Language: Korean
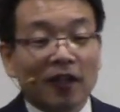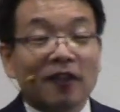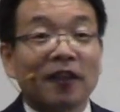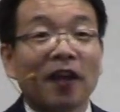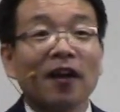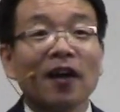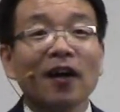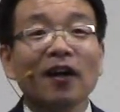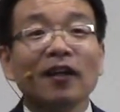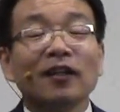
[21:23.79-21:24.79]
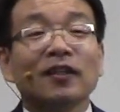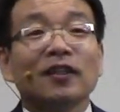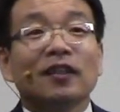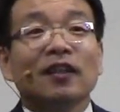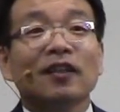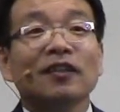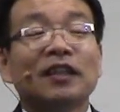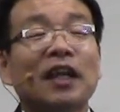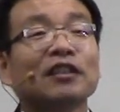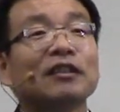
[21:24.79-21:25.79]
내가 아,
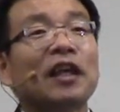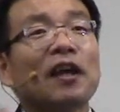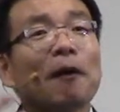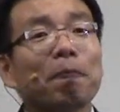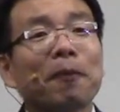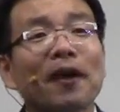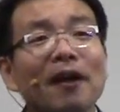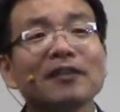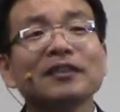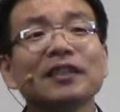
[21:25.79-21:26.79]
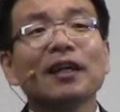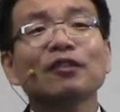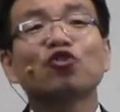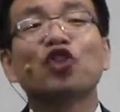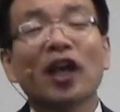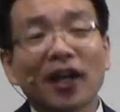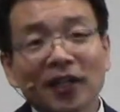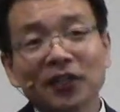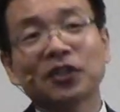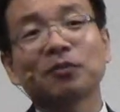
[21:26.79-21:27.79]
내, 내 앞에 항상 죄가
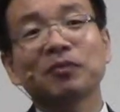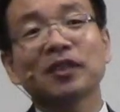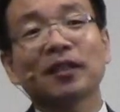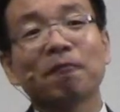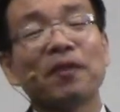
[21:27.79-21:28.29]
있습니다.